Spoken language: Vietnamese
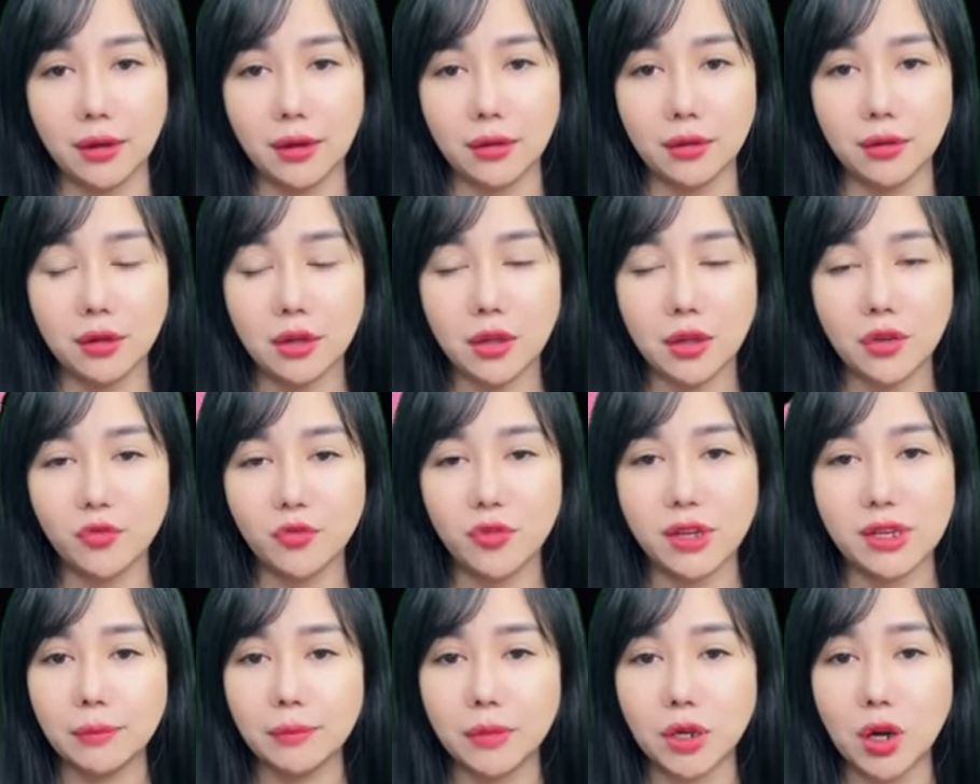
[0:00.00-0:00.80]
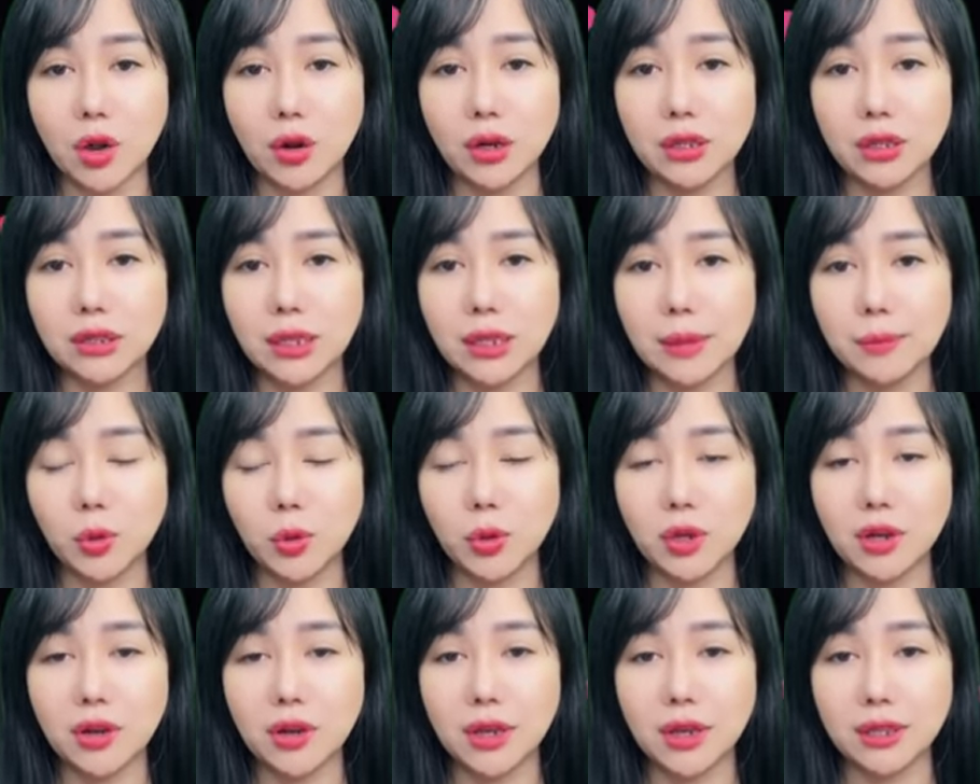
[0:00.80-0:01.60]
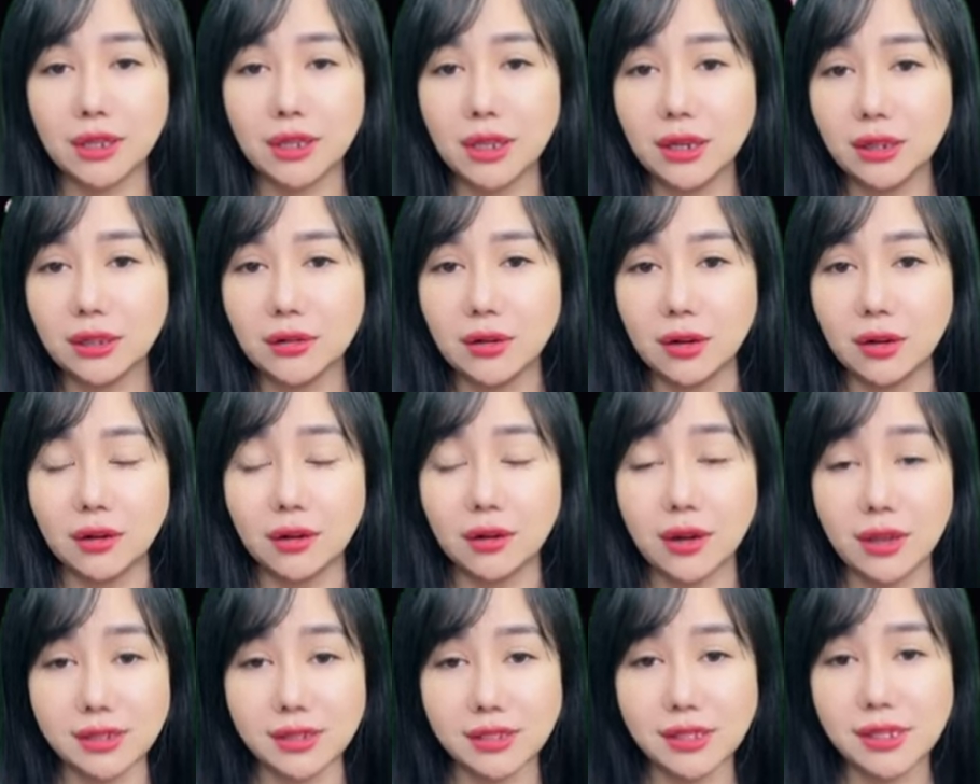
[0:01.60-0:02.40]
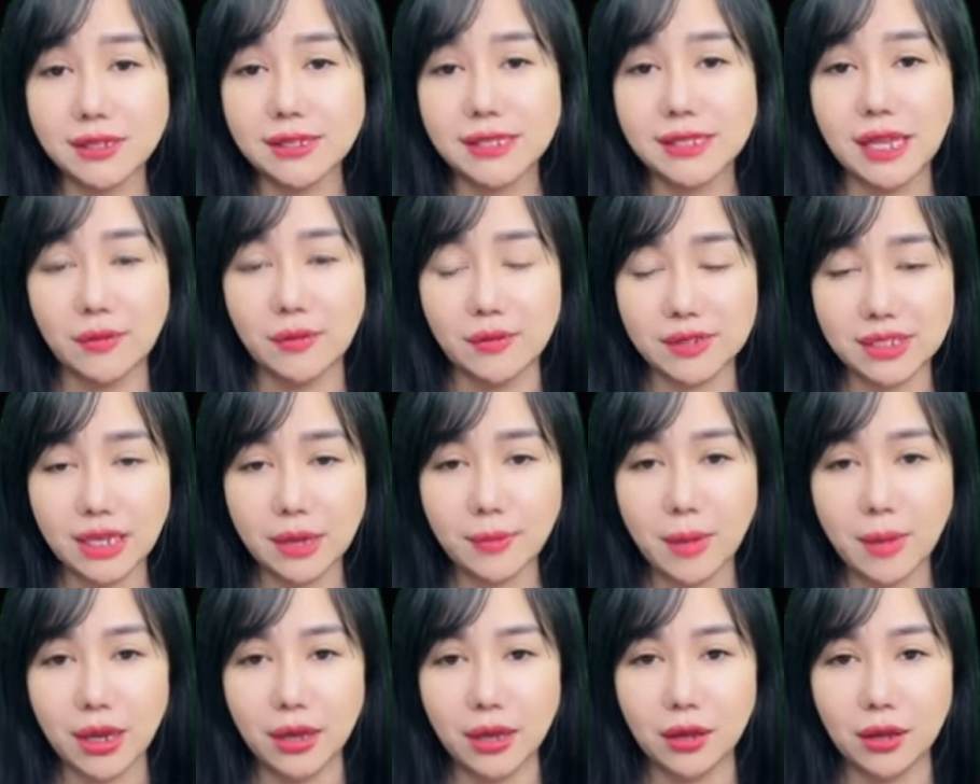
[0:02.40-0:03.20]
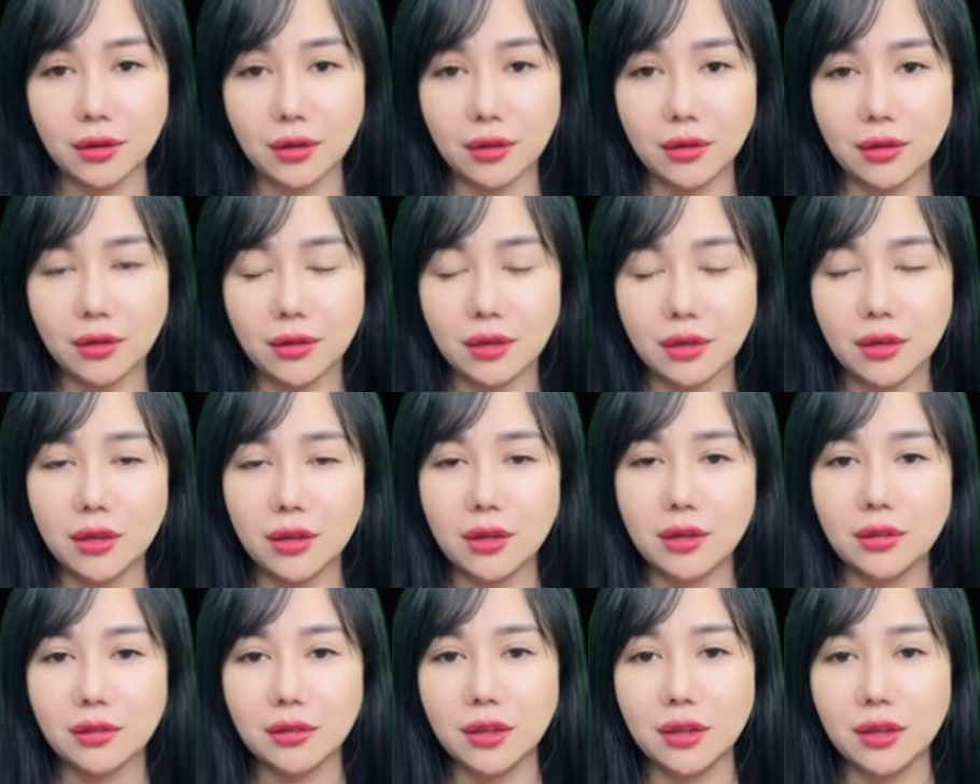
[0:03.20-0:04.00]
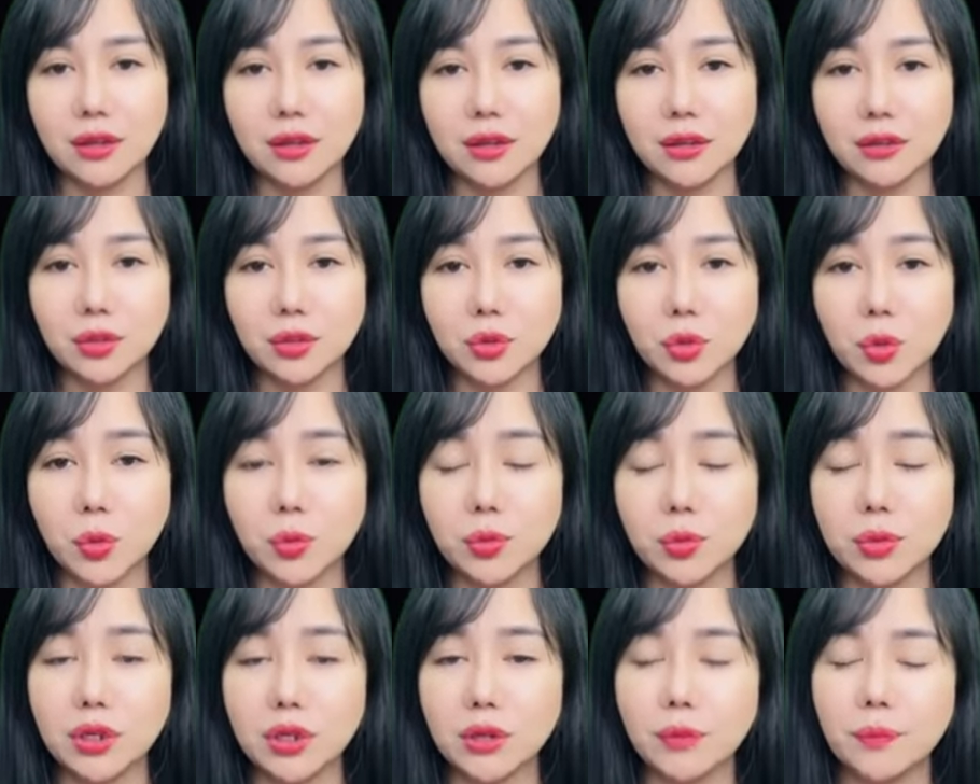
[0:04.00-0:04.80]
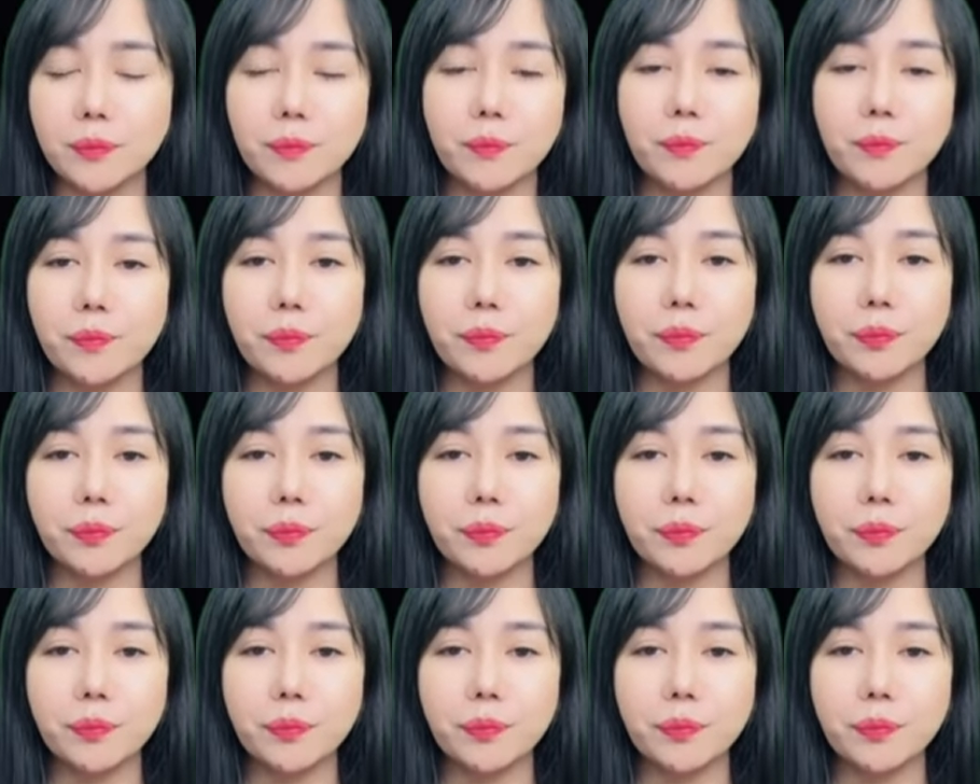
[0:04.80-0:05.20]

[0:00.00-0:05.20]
Im lặng là vì biết trước hậu quả khi nói ra, hay vì bản thân không muốn trò chuyện với ai?